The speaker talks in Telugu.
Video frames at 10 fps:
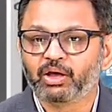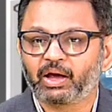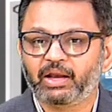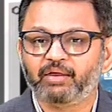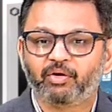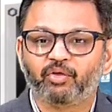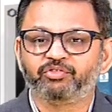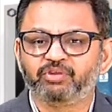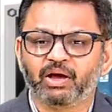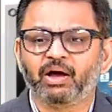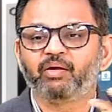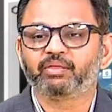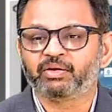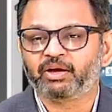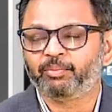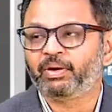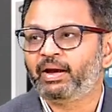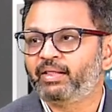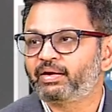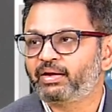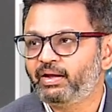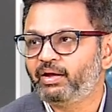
కానీ వాళ్ళు వచ్చి ఆహా అది ట్రీట్మెంట్ లేదట్లే